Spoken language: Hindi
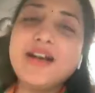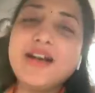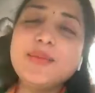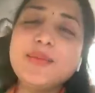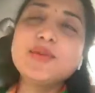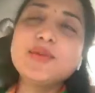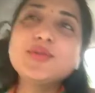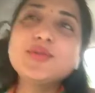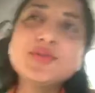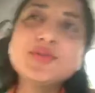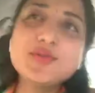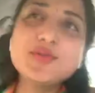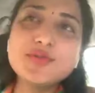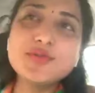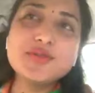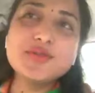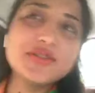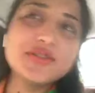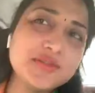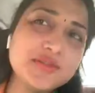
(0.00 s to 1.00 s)
आप लोगों को
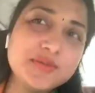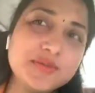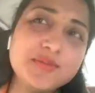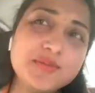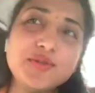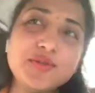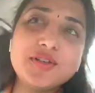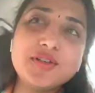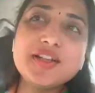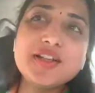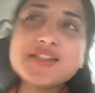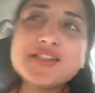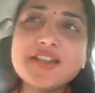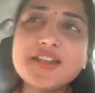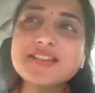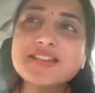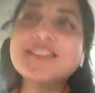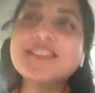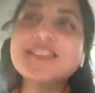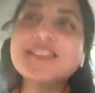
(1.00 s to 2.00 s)
कुछ बोलना
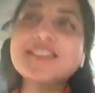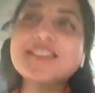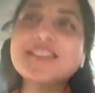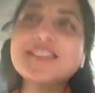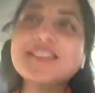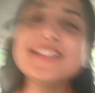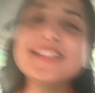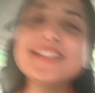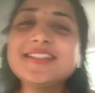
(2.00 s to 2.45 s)
चाहती थी